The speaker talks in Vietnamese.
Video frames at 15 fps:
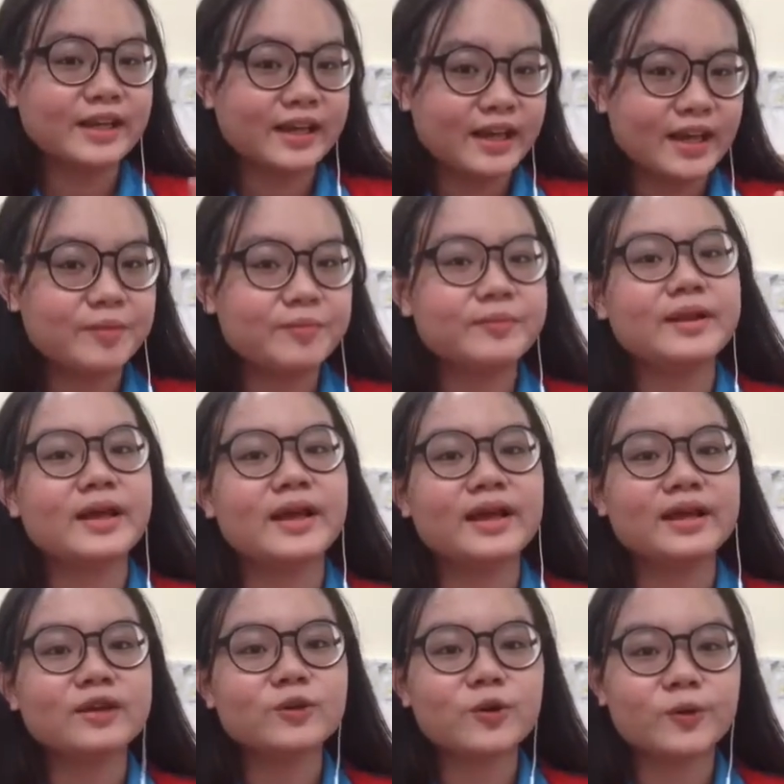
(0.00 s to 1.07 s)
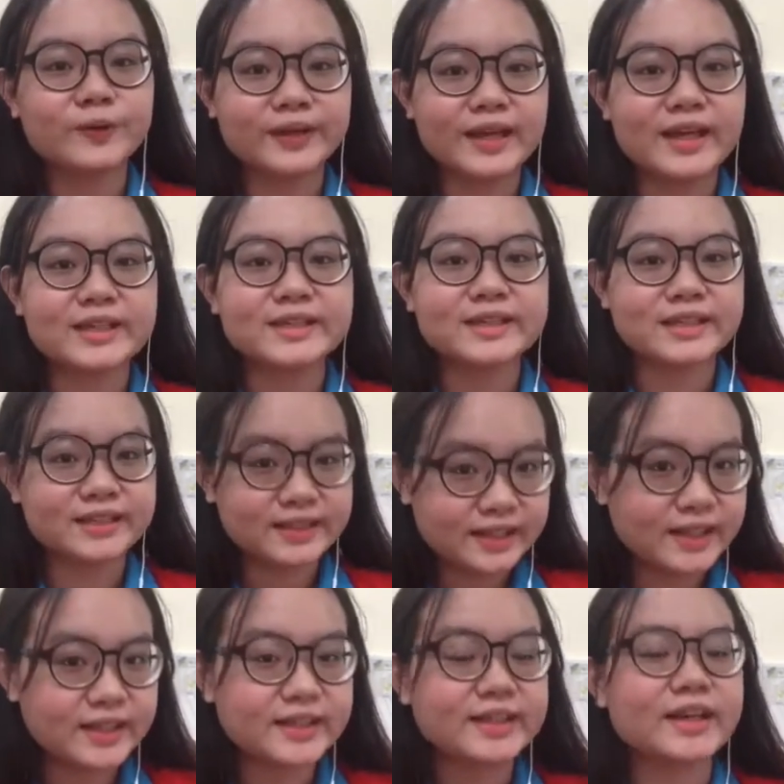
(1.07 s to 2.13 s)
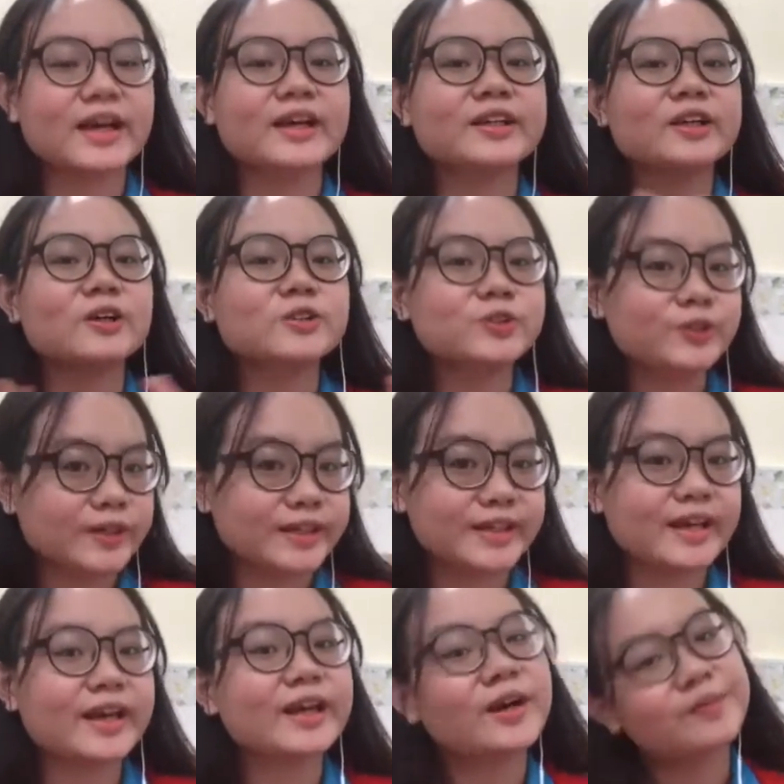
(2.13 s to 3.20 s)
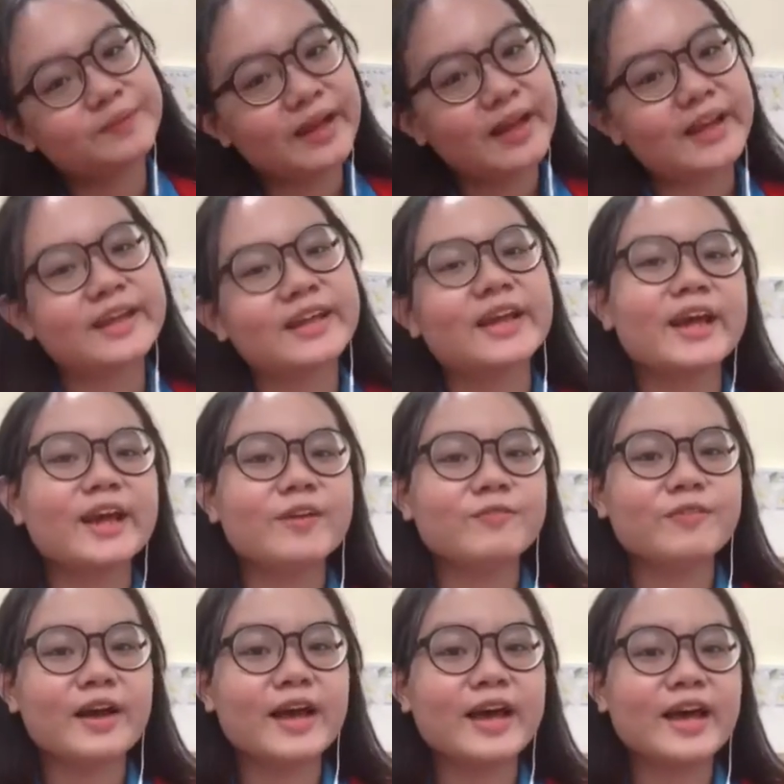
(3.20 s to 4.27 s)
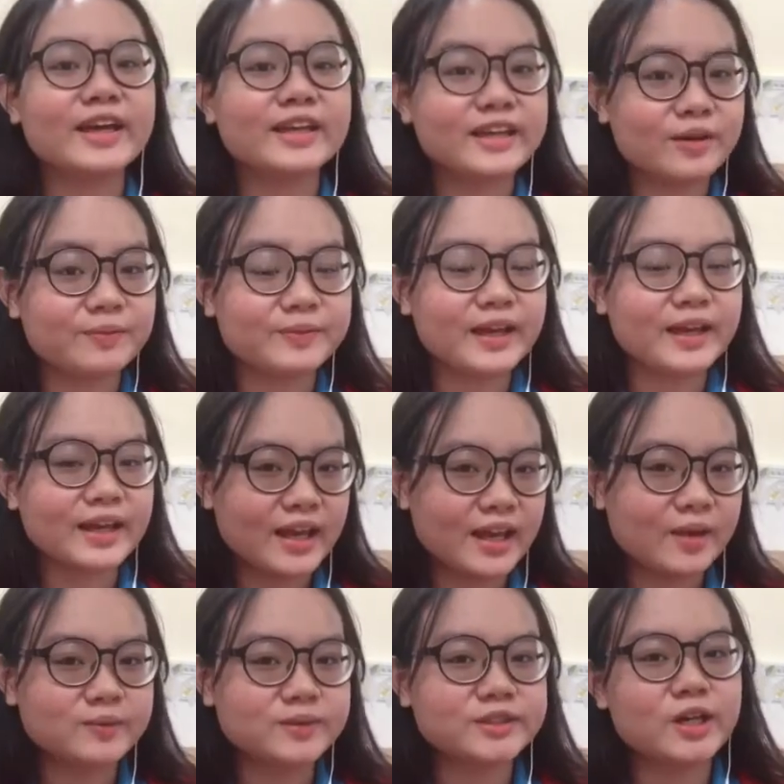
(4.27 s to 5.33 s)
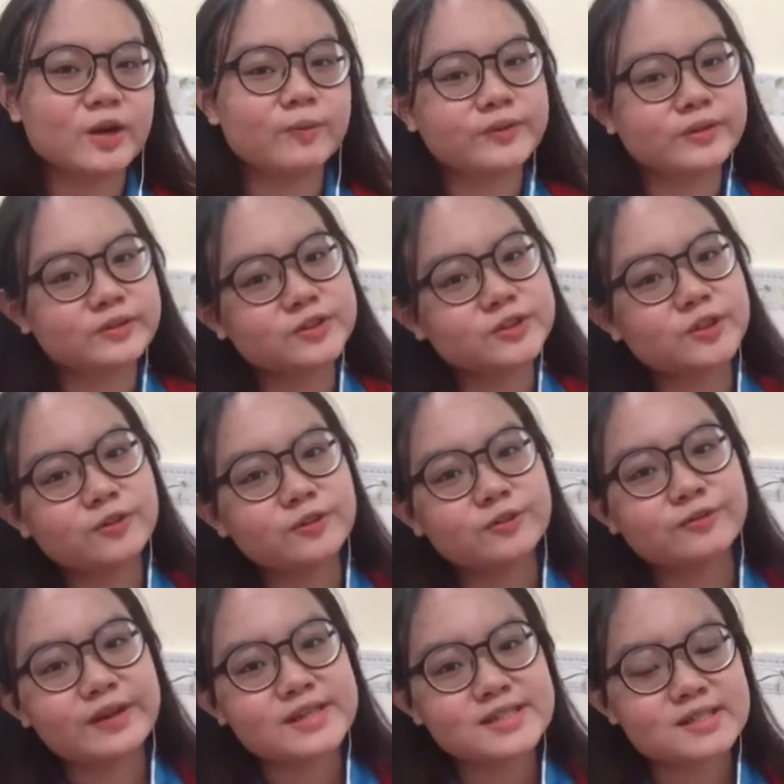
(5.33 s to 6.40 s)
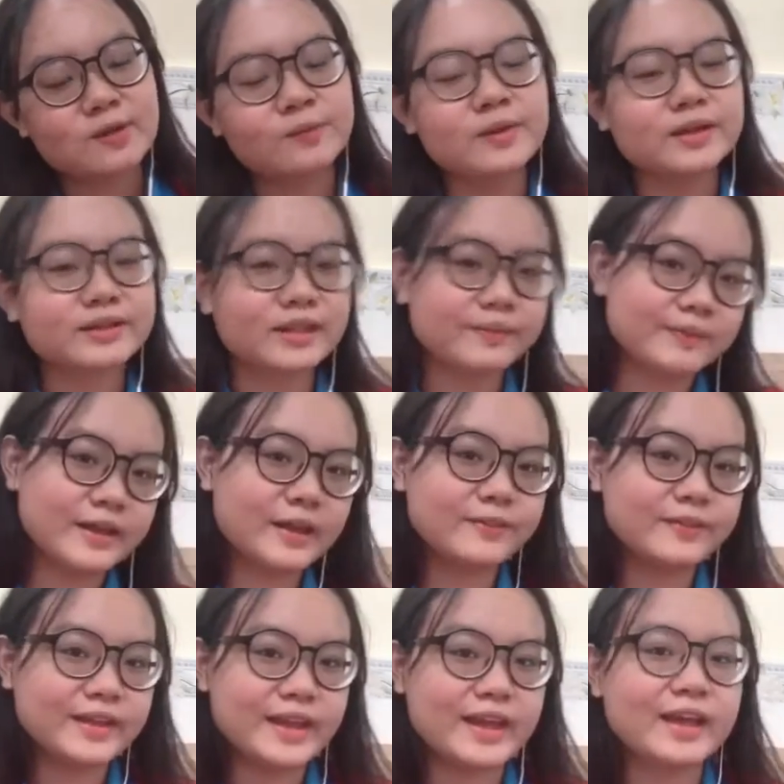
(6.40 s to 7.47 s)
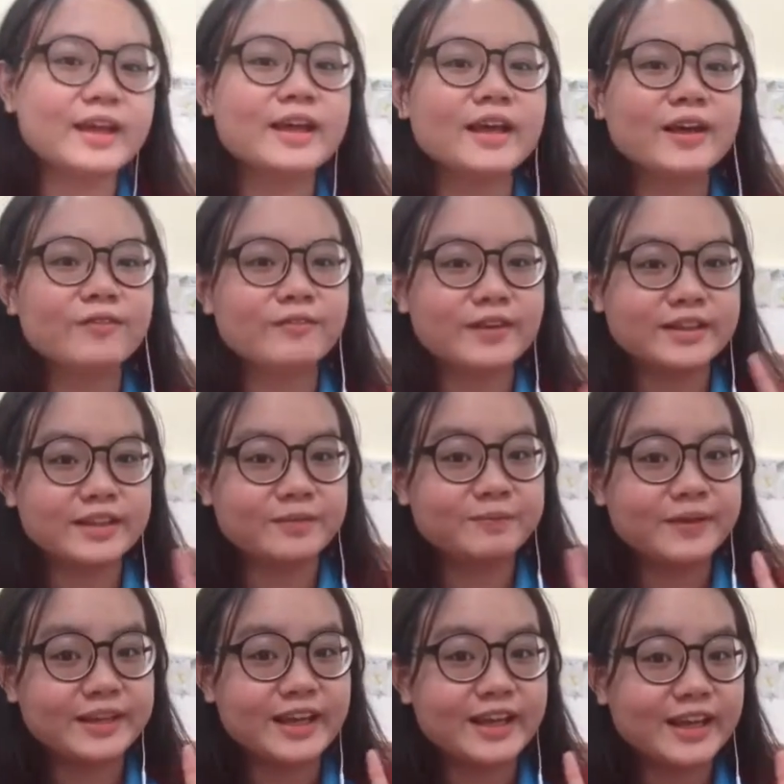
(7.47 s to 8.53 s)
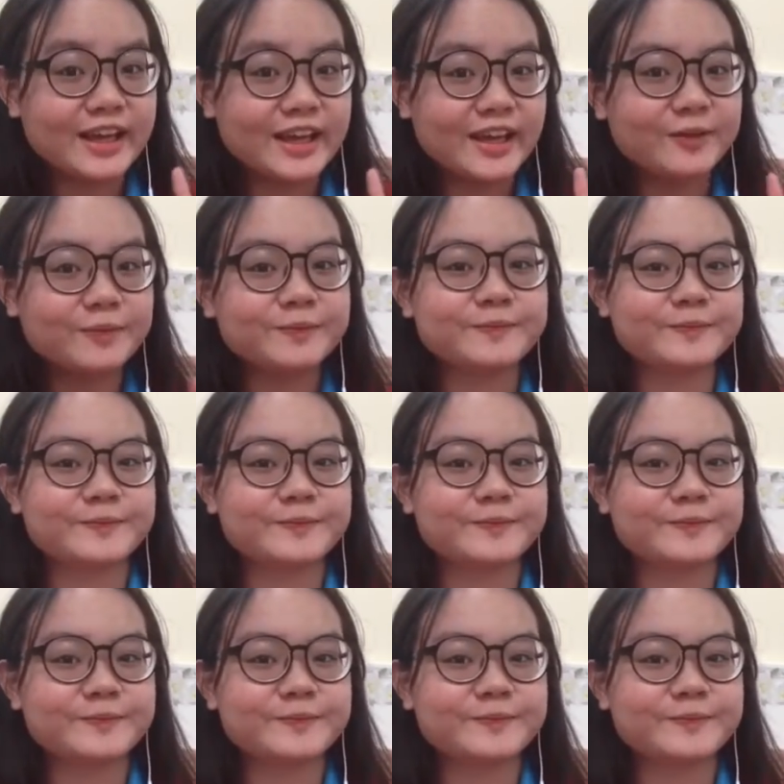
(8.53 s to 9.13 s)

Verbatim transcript: em đã ngồi nghe chị Nhi kể câu chuyện ngày hôm nay và hẹn gặp các em trong những số phát sóng lần tiếp theo nhé. Và tạm biệt các em.